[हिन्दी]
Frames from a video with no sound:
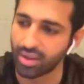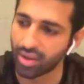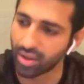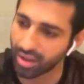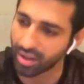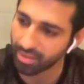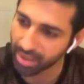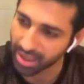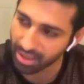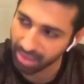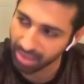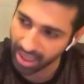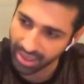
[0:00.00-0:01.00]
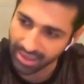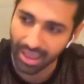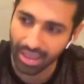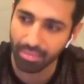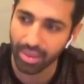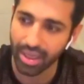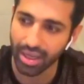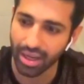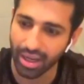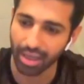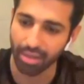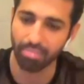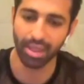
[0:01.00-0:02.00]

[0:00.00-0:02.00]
और मतलब 12 साल में अगर